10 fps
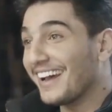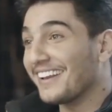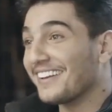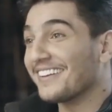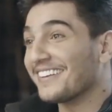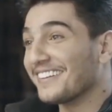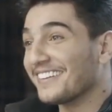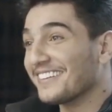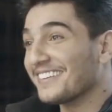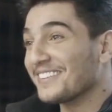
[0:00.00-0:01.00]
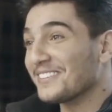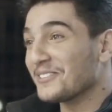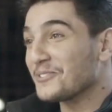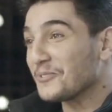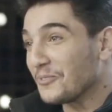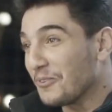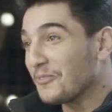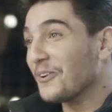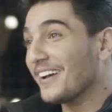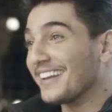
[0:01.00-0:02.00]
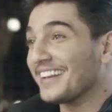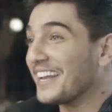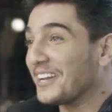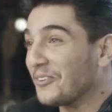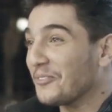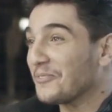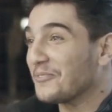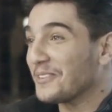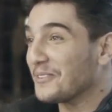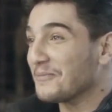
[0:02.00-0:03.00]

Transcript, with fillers: على السطح فوق أهلي هيك غرفة